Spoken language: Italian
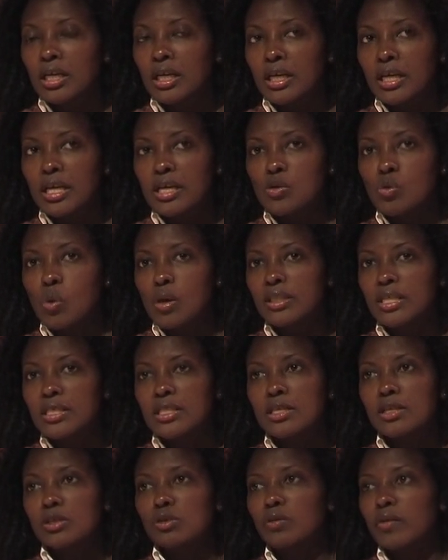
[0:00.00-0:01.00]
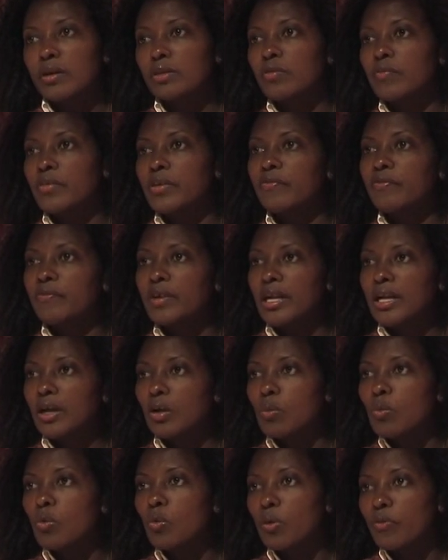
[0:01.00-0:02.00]
e il Ruanda si ritrova a dover fare
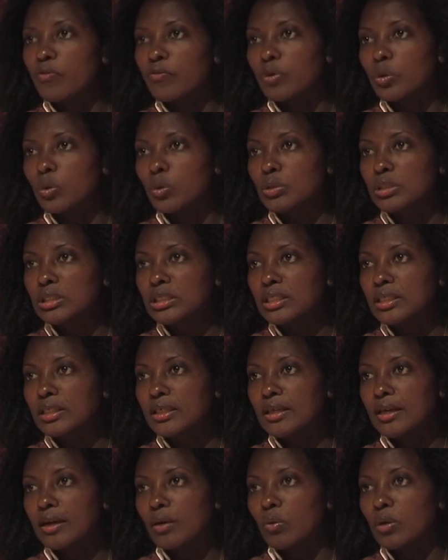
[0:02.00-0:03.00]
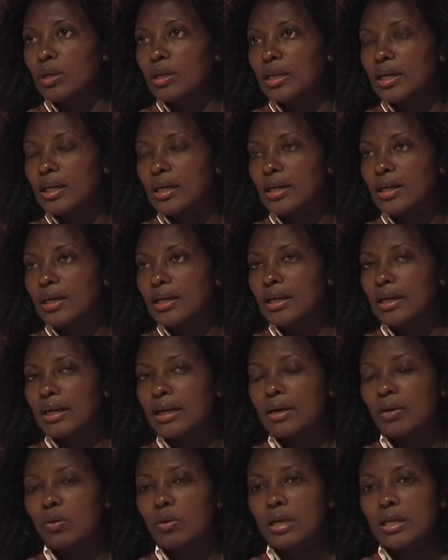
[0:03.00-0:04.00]
comunque fronte a
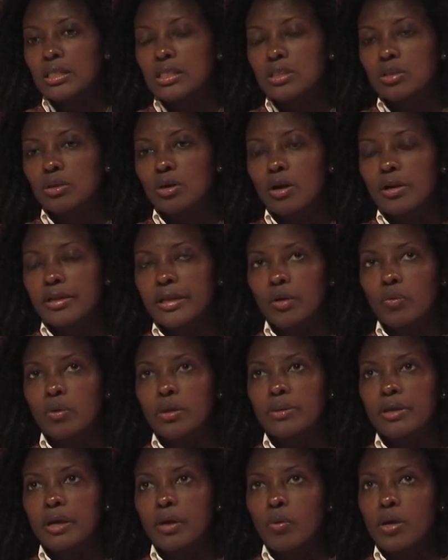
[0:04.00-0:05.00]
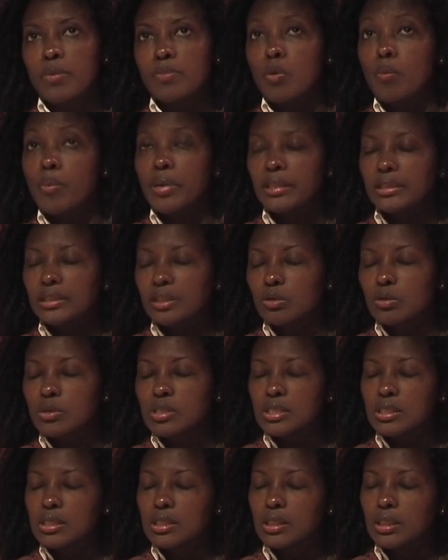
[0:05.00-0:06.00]
quella, a quella storia, a, quelli, a, quei momenti
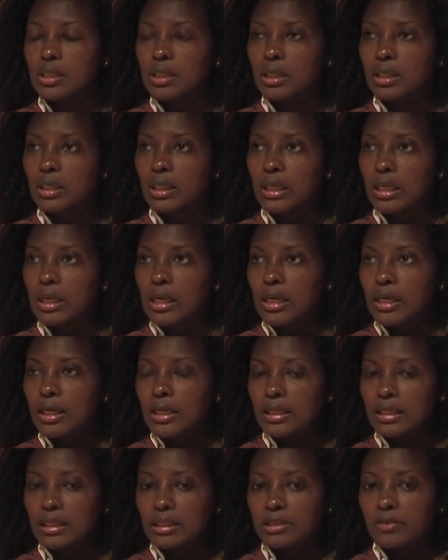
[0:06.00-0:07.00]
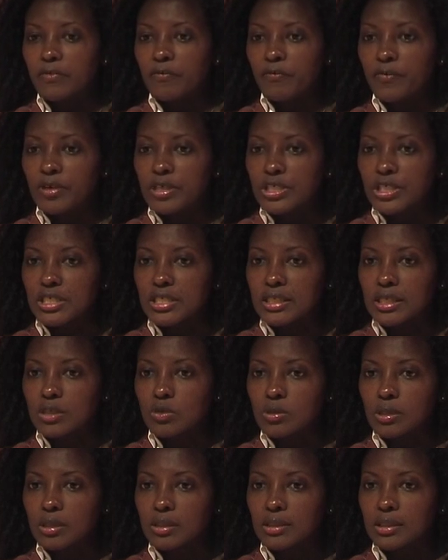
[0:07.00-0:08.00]
così eh, difficili da,
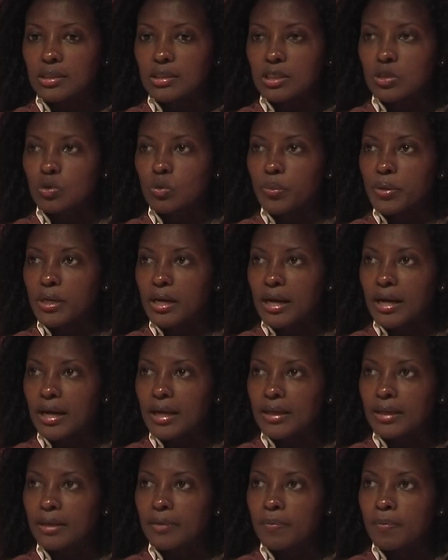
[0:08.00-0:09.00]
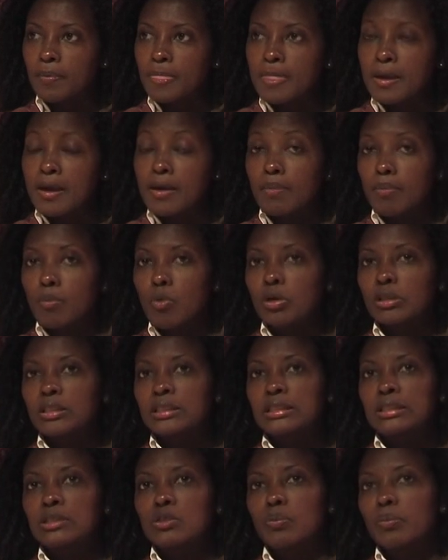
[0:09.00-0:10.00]
da, da, superare.
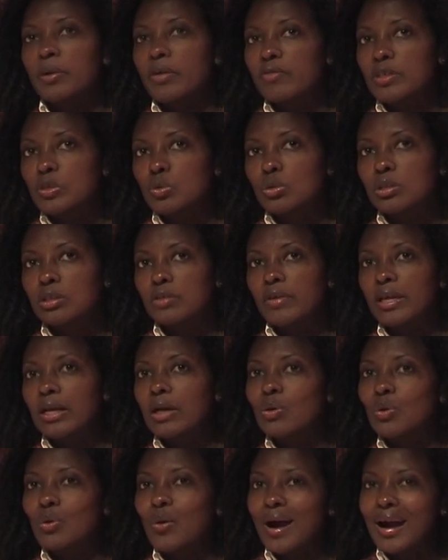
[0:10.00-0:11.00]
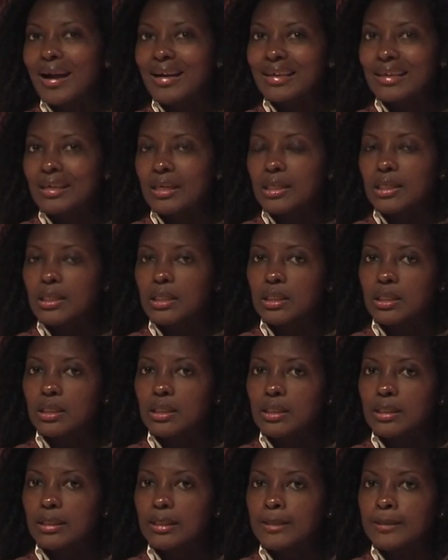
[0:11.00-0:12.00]
Molti sopravvissuti vengono anche
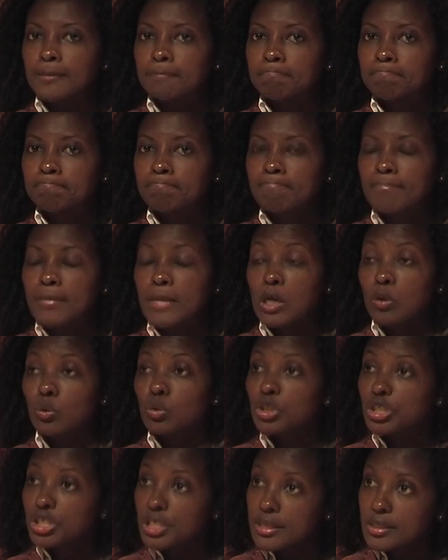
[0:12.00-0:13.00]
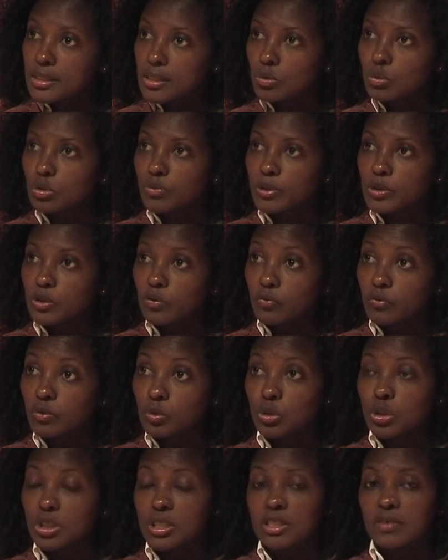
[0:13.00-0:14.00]
eh, uccisi
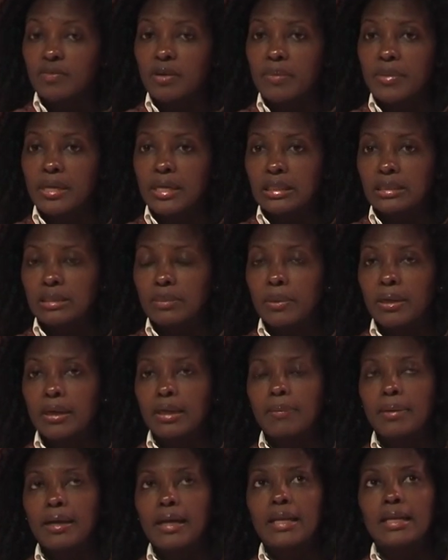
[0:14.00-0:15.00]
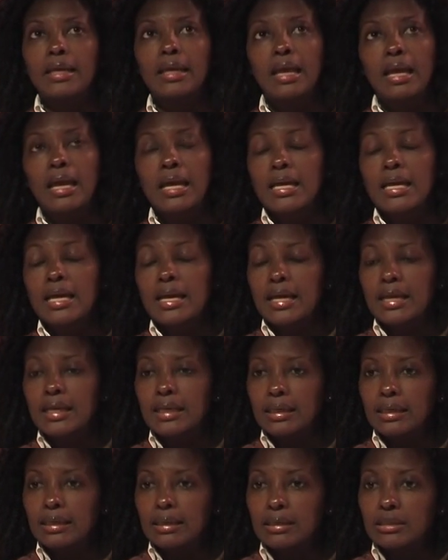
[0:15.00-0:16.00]
successivamente perché magari
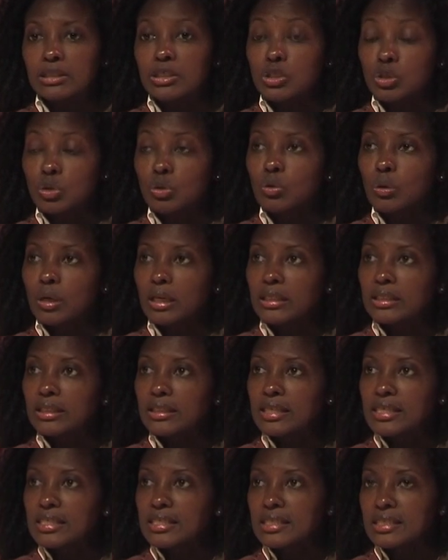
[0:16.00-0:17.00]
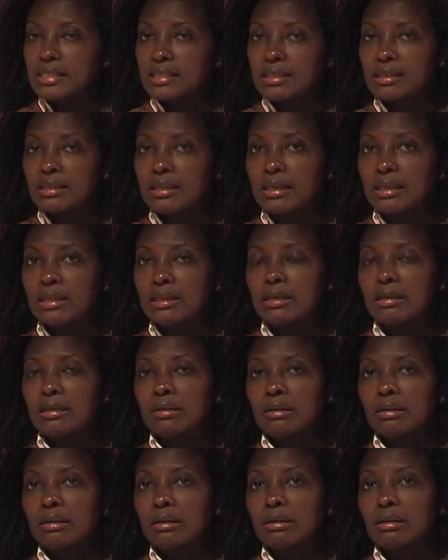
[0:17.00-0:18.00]
eh, ci sono anche degli assassini che
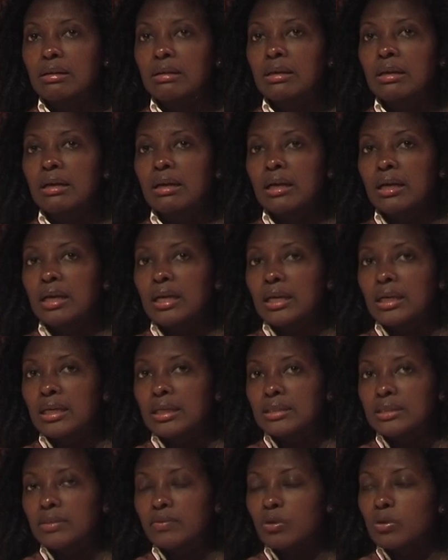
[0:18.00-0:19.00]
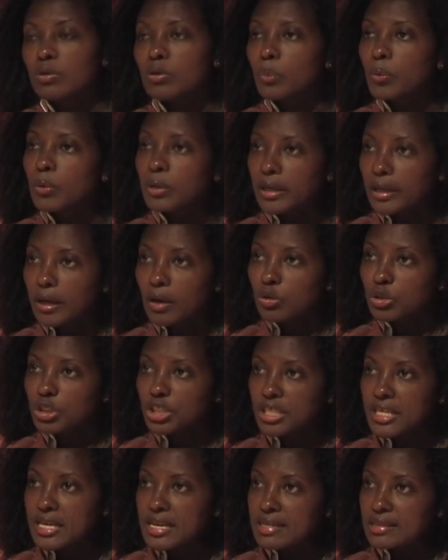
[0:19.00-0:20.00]
eh, si vogliono pulire la
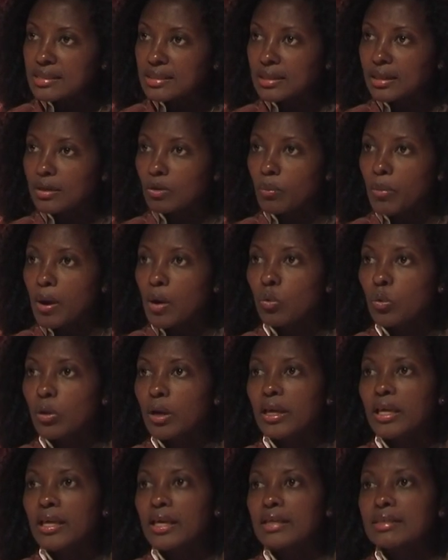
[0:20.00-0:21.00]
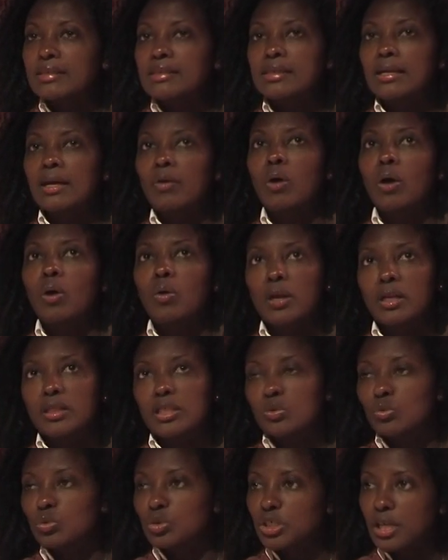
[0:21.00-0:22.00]
coscienza, hanno paura che siano ancora
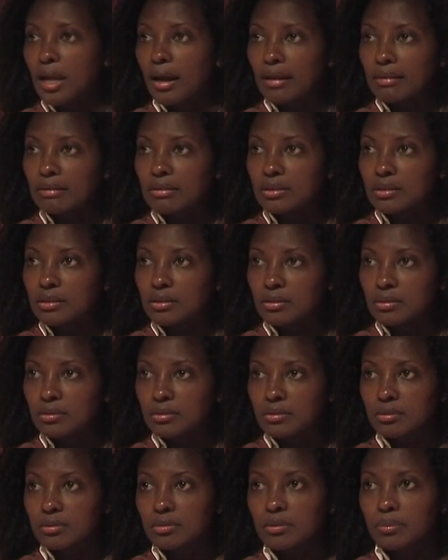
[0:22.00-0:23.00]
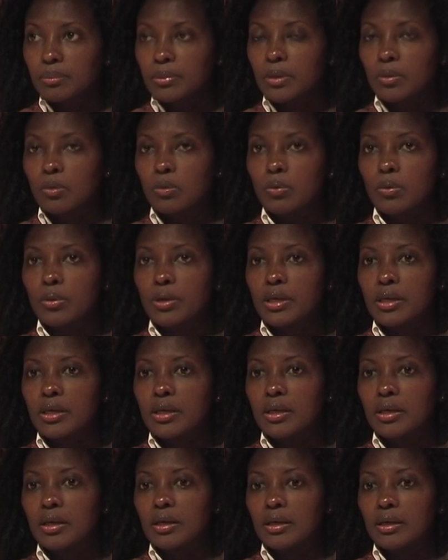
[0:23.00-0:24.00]
denunciati per
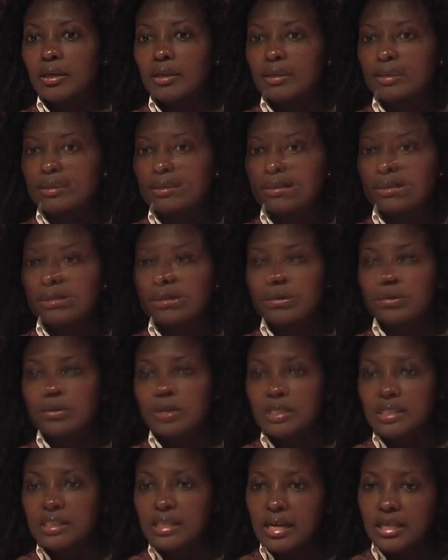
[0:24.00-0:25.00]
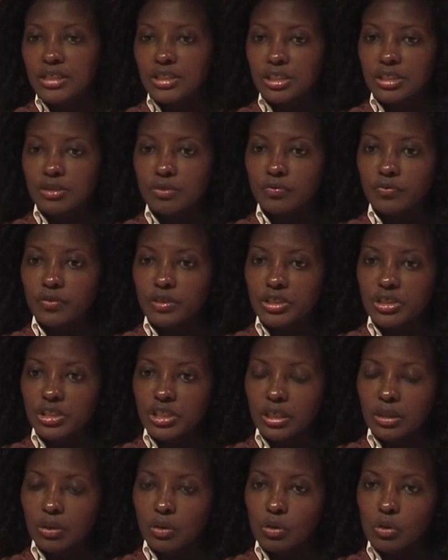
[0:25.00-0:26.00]
cui il, è una strage che non
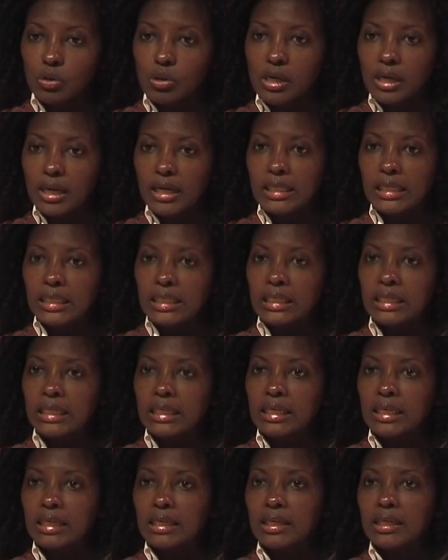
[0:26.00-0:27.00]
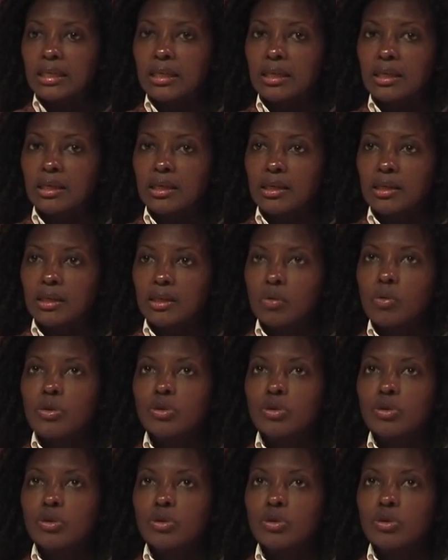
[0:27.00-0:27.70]
finisce ancora, che noi